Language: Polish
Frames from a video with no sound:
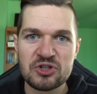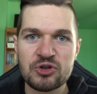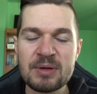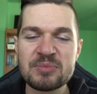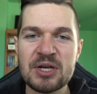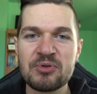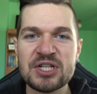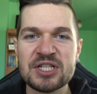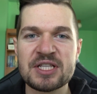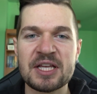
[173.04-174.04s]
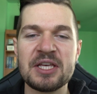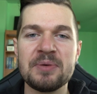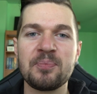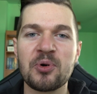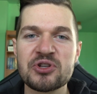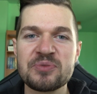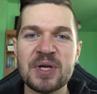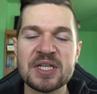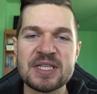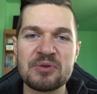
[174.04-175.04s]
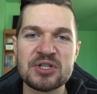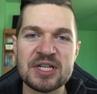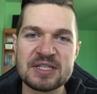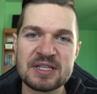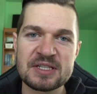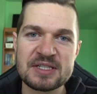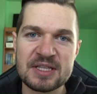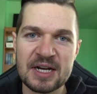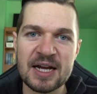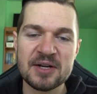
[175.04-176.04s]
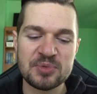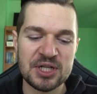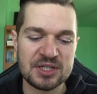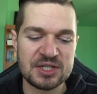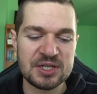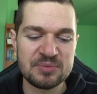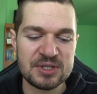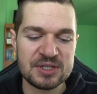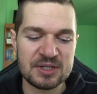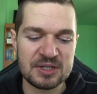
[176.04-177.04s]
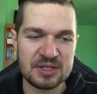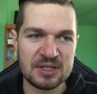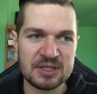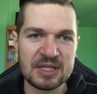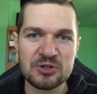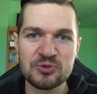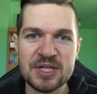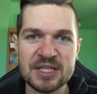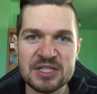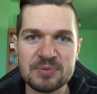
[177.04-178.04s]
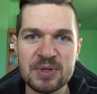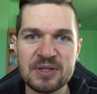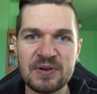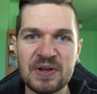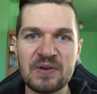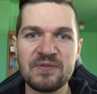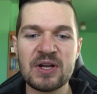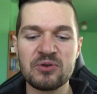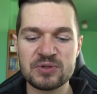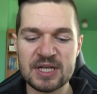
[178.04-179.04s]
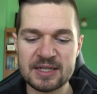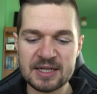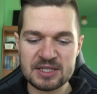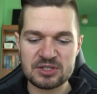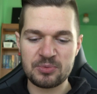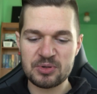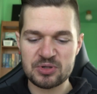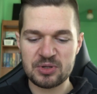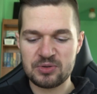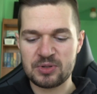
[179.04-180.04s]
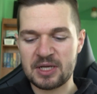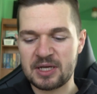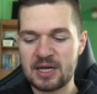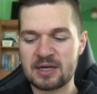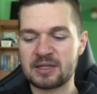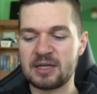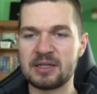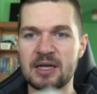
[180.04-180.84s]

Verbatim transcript: czułem cały czas taki pośpiech, cały czas strach przed czymś, narzucanie zbyt wielu zadań i zrobiłem sobie tutaj kartkę